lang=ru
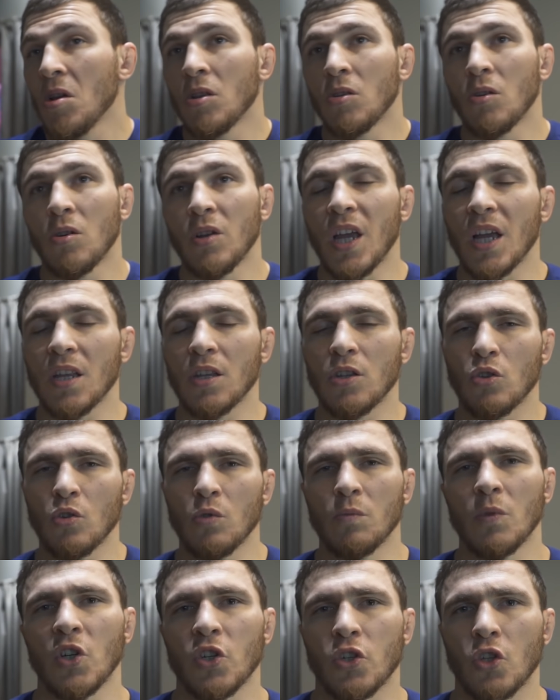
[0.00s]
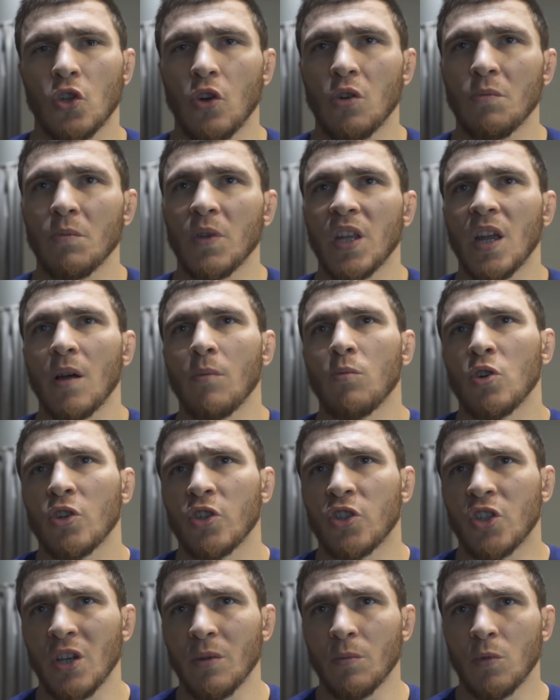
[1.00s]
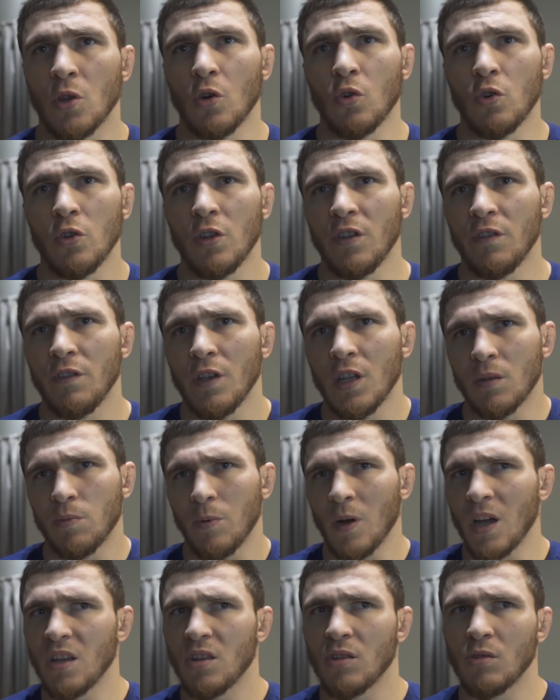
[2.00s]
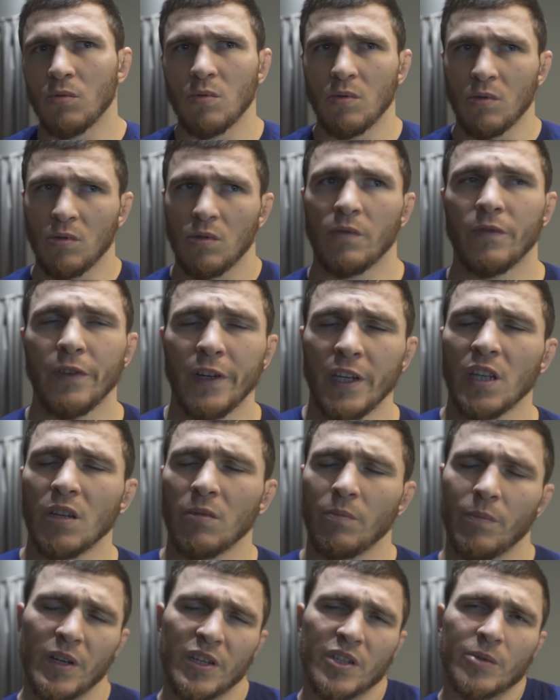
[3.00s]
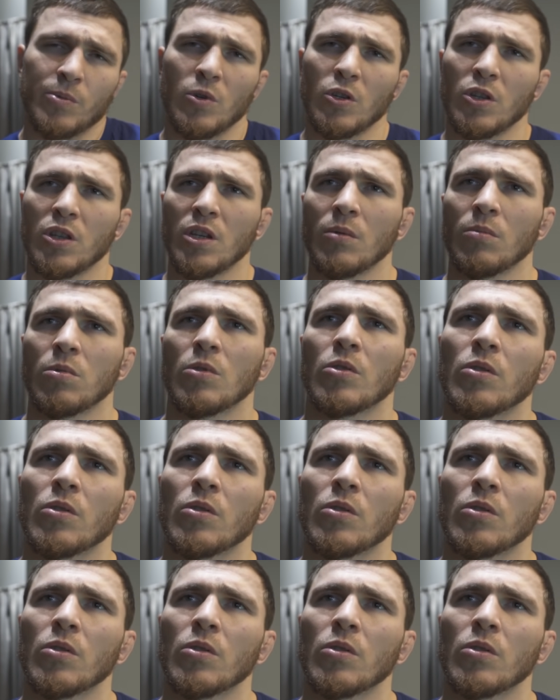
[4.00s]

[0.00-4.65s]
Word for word: Но я не думаю, что он меня может чем-то удивить, поэтому выйдем, посмотрим.